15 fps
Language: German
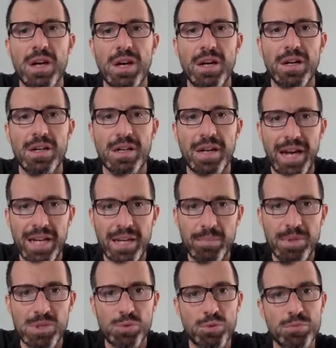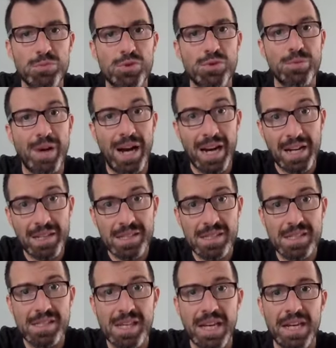Äh, eine Person muss über
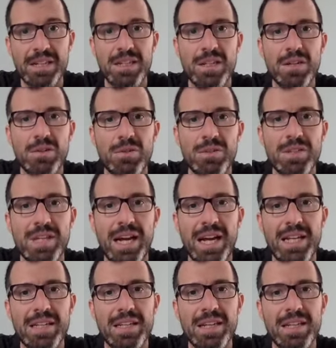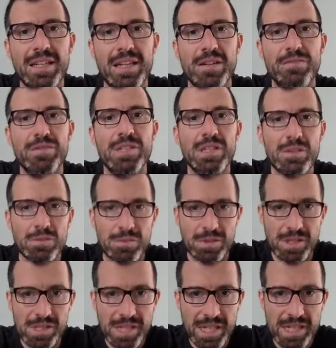18 sein und die andere darf nicht
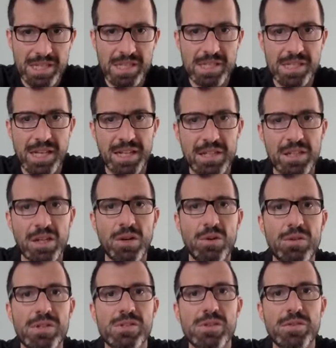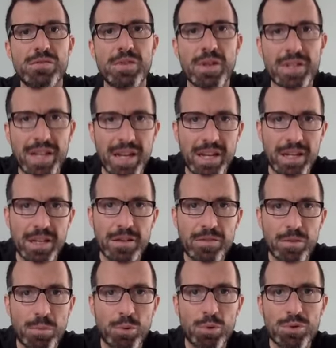unter 16 sein und es dürfen halt keine
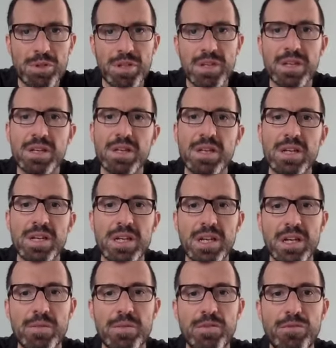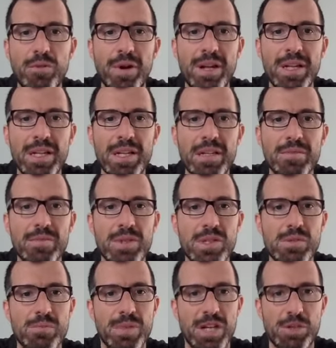Eheverbote irgendwie vorliegen, wie
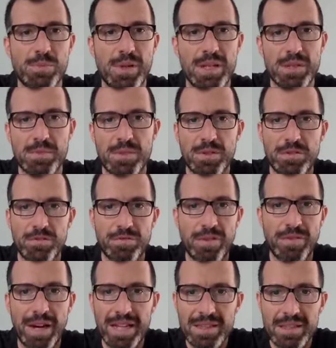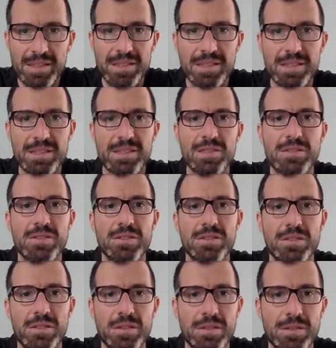zum Beispiel, dass man verwandt ist
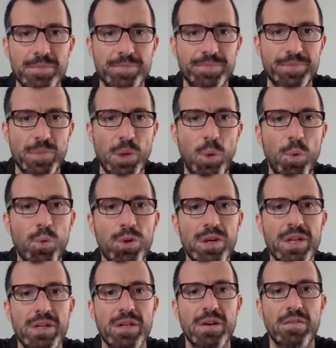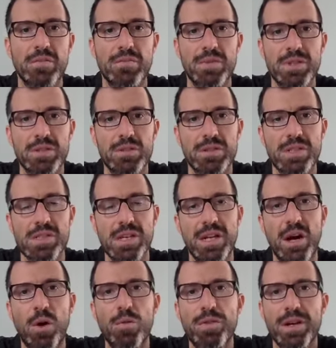ähm, oder, wie gesagt, dass
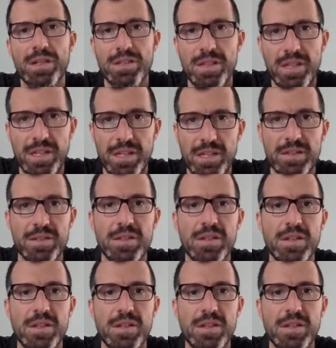eine aufrechte Ehe,